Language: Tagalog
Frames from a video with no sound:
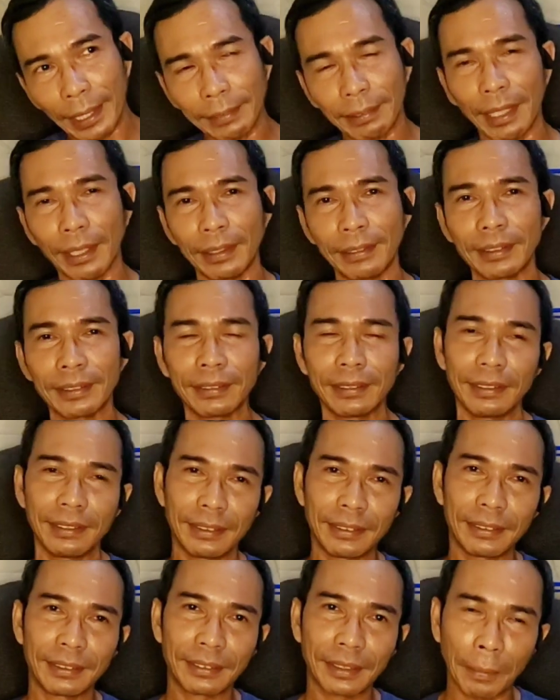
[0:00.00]
natin
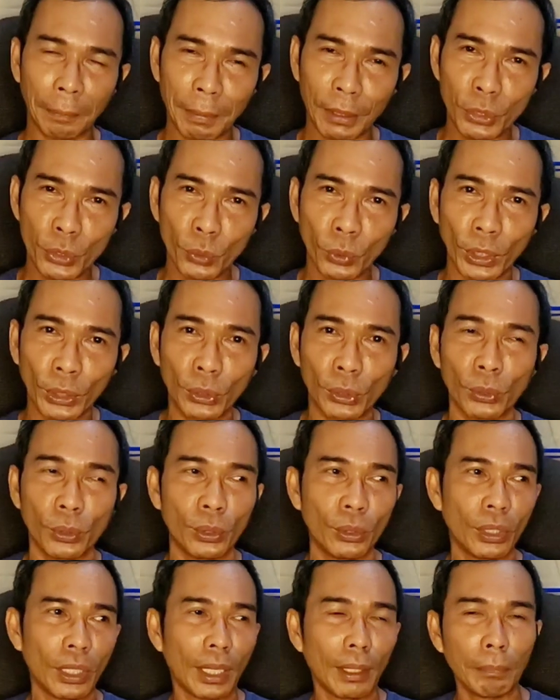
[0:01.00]
sa video
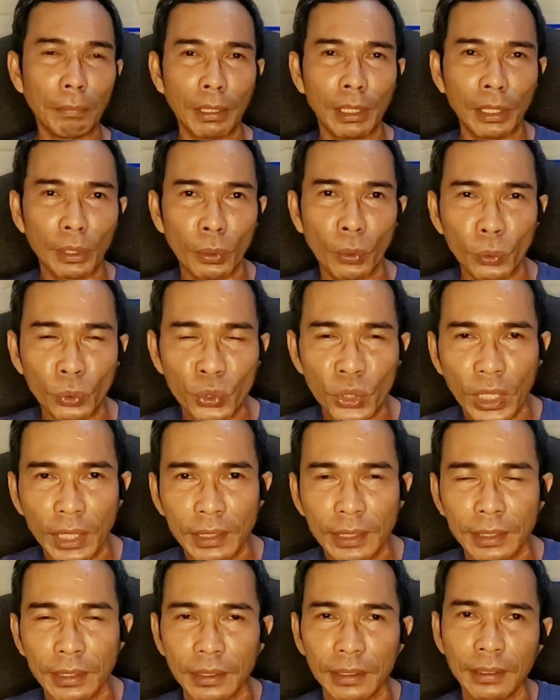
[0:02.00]
ito ang mga
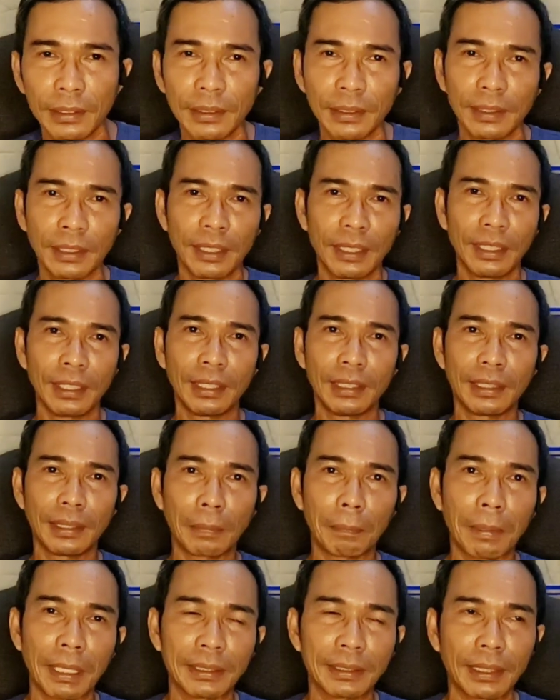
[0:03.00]
coaches
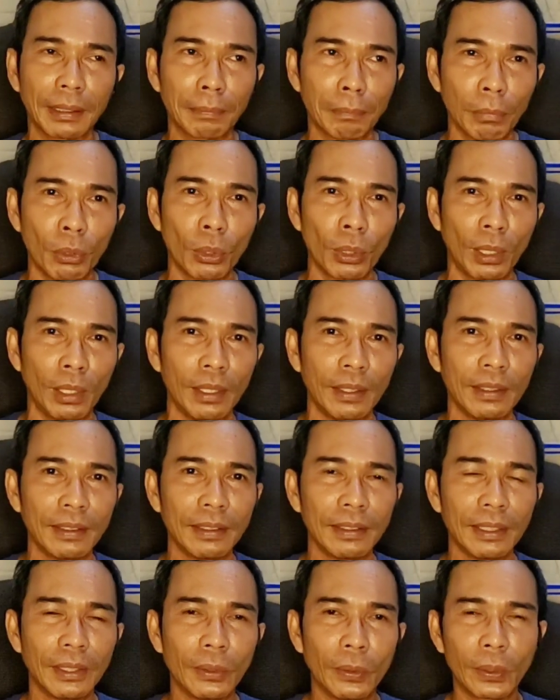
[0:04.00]
ng basketball,
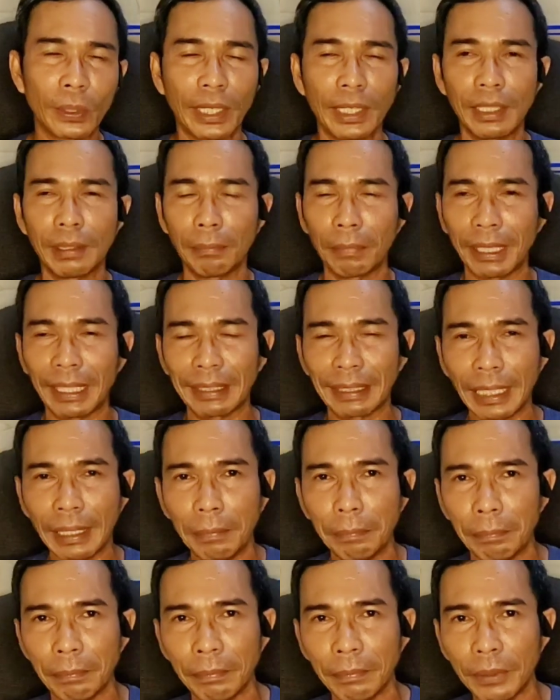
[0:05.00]
okay, ng mga
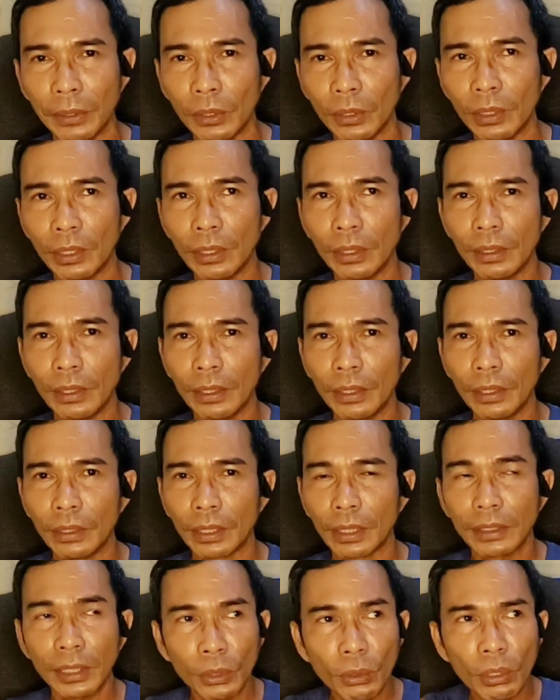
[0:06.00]
team.
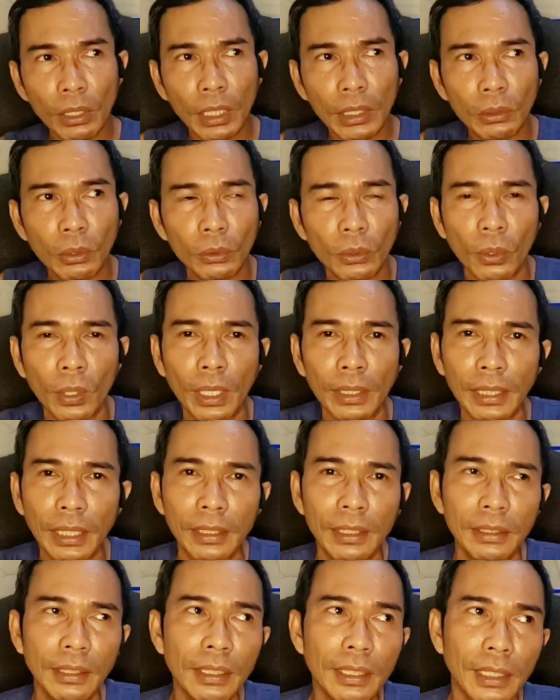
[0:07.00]
Kasi yun ang katotohanan,
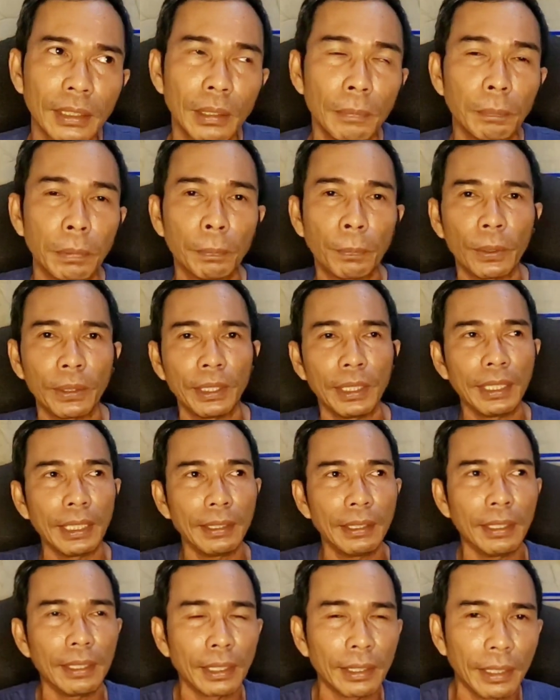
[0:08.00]
hindi natin po pwedeng
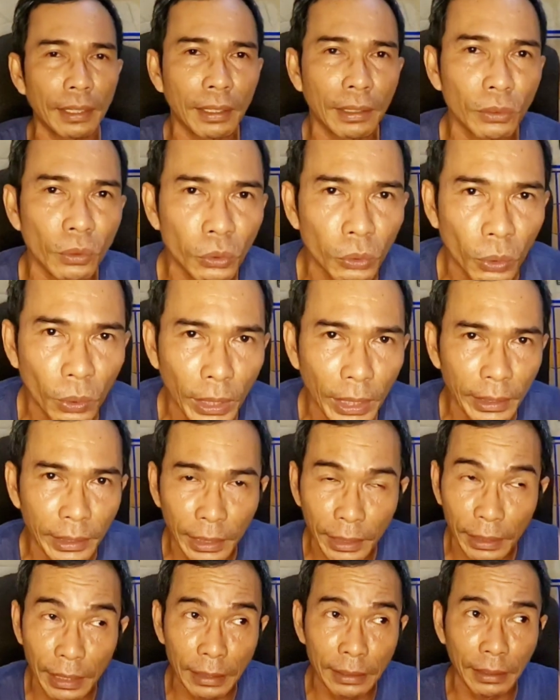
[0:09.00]
i-deny ang
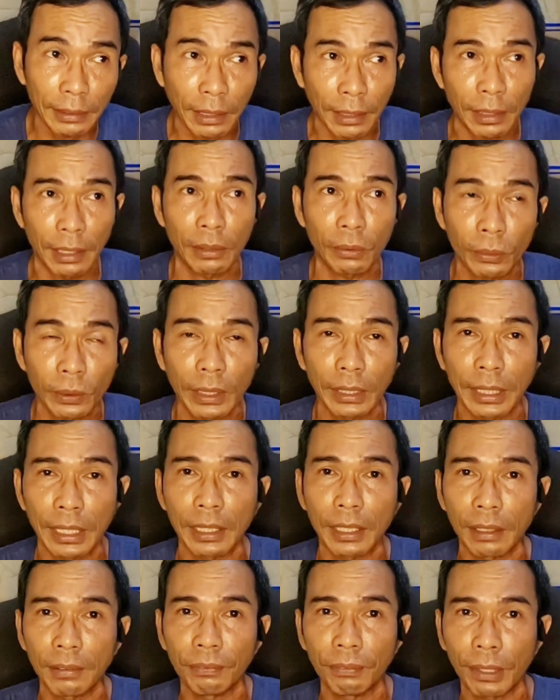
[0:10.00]
katotohanan dahil sa tagal kong
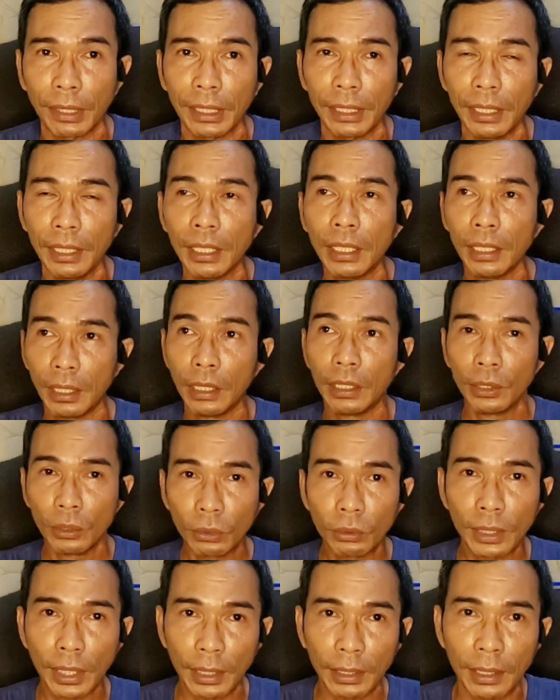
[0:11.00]
nagre-referee,
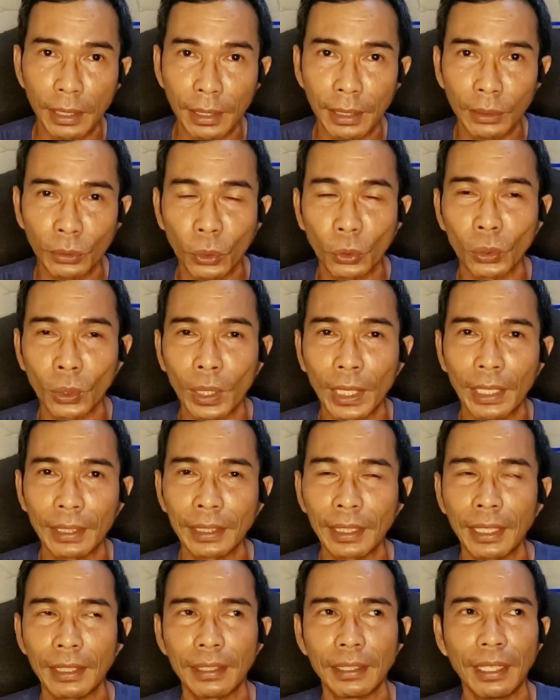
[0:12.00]
yung talagang
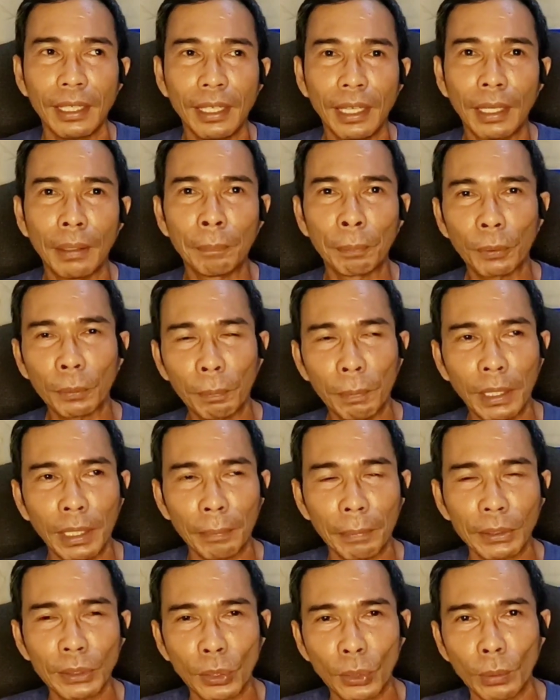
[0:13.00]
katotohanan. Ang
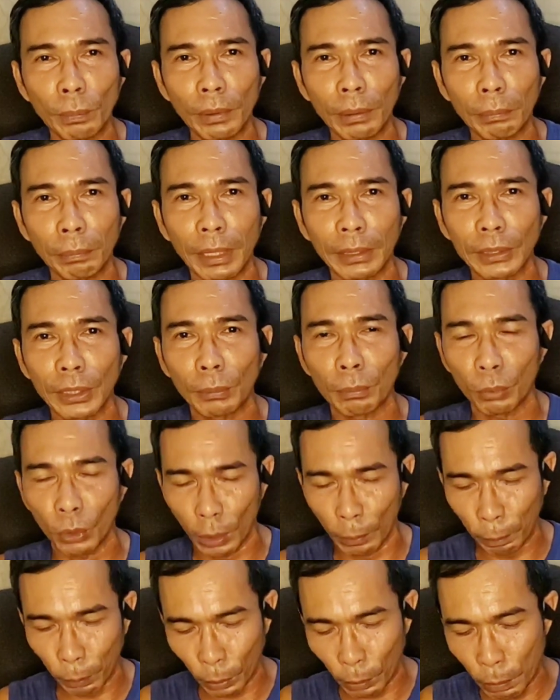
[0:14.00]
problema sa loob ng
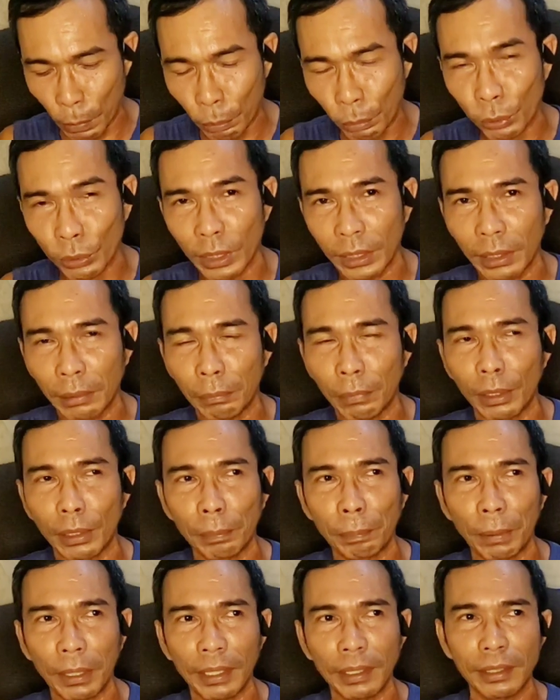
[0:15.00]
basketball, ang pagmumura ng mga
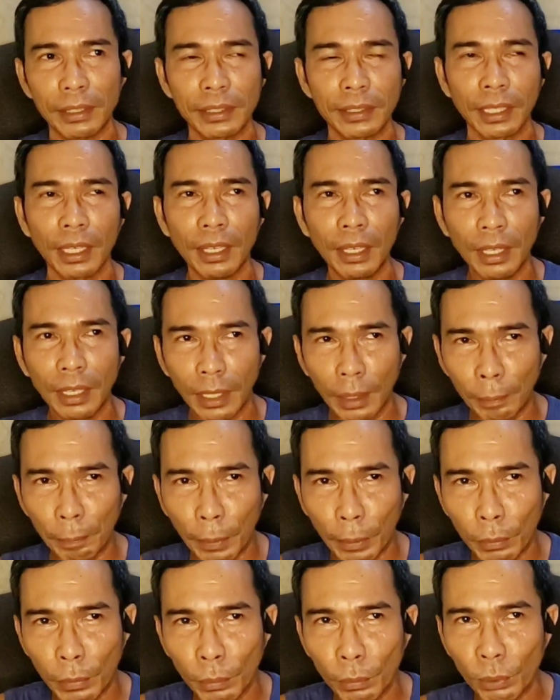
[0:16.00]
players, ang
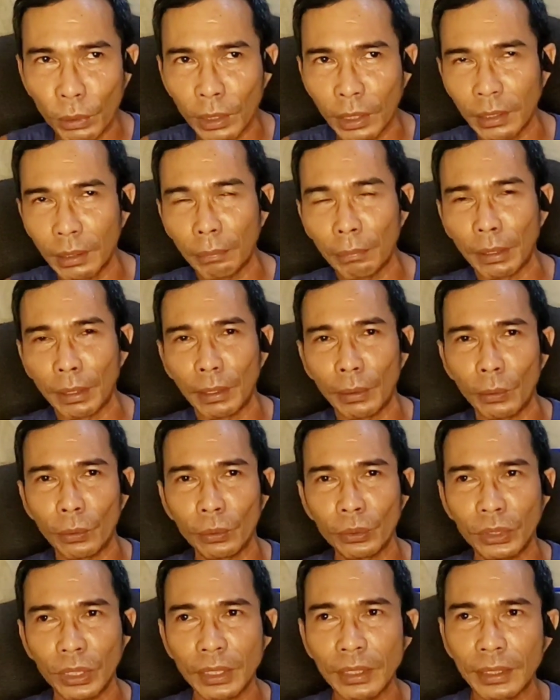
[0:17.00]
pagmumura ng mga
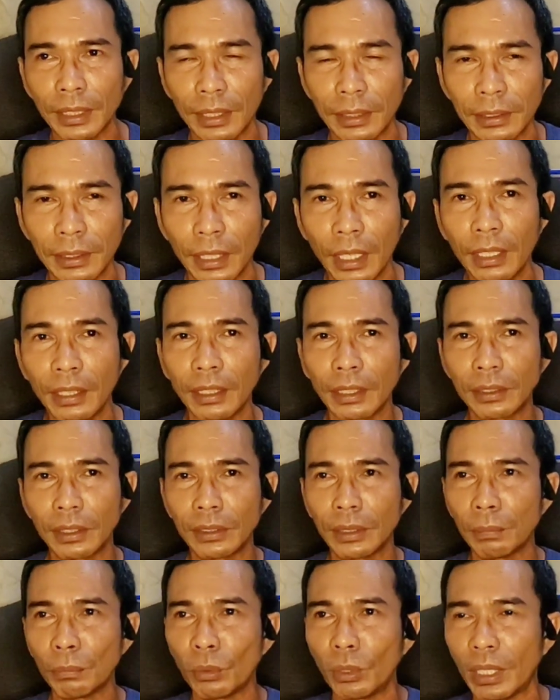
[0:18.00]
audiences,
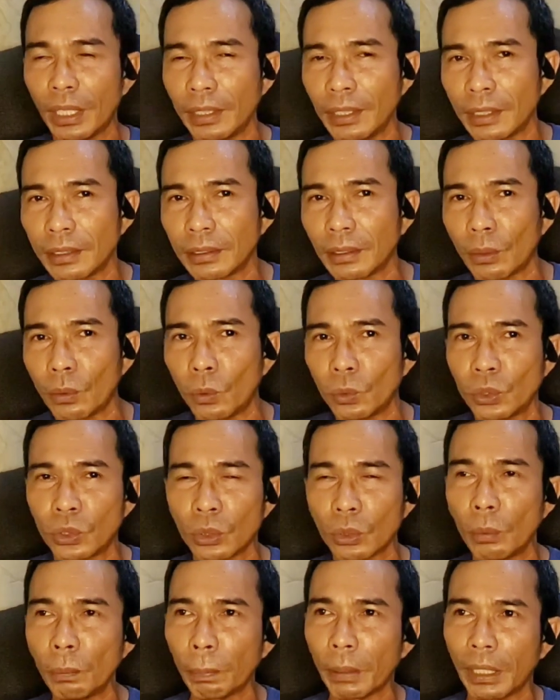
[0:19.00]
nagsisimula yan sa
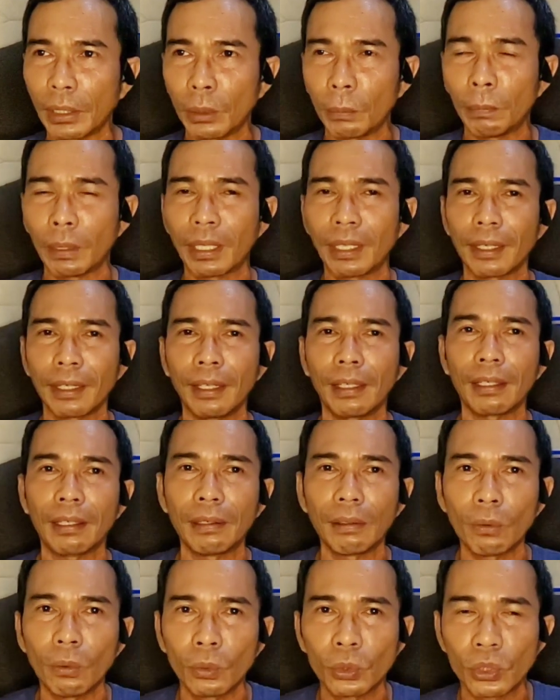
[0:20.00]
coach, kung paano mag-react
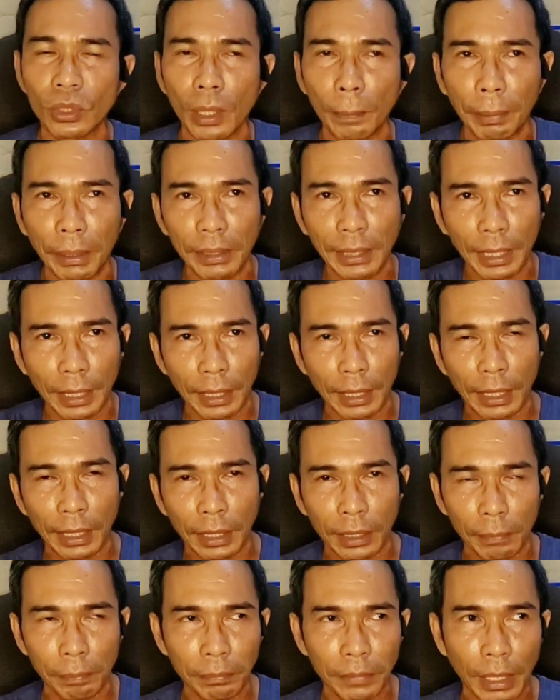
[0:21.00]
ang coach. Kapag
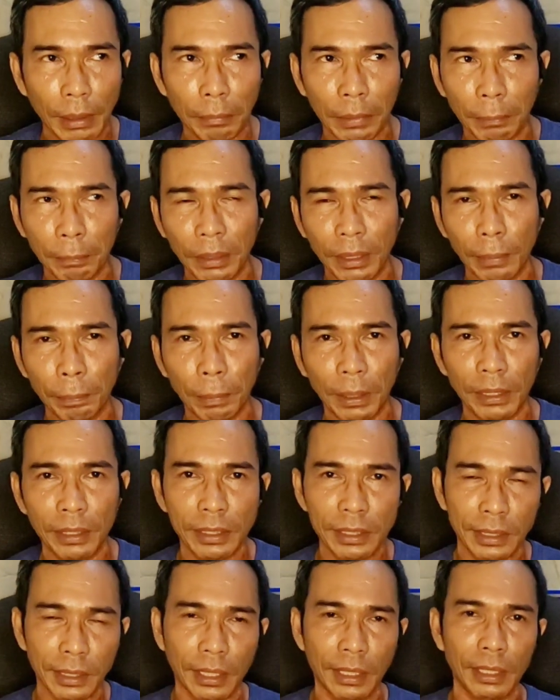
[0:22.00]
nakakaramdam ang mga
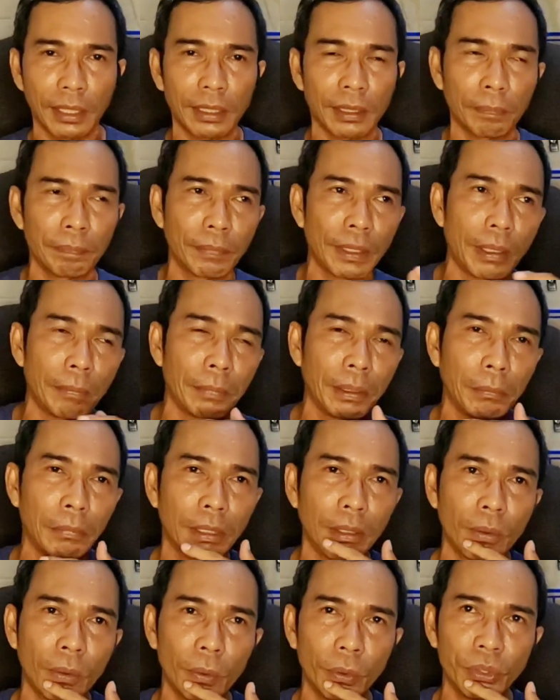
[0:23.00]
players, nakakaramdam ang
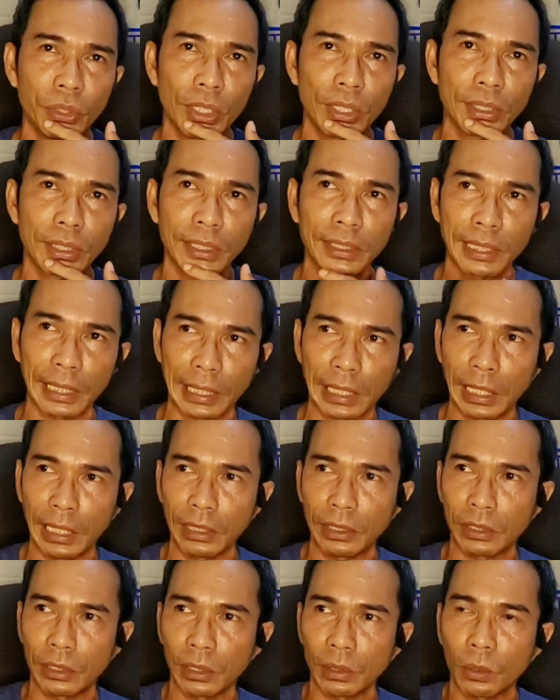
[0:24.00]
mga audiences na
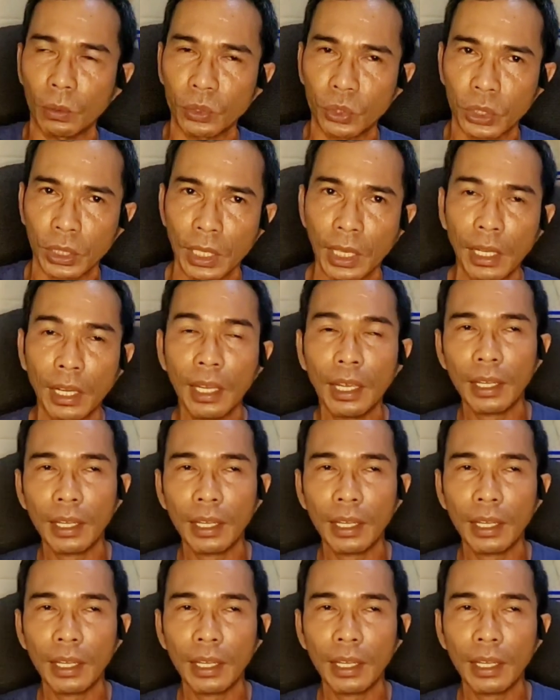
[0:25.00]
galit si coach,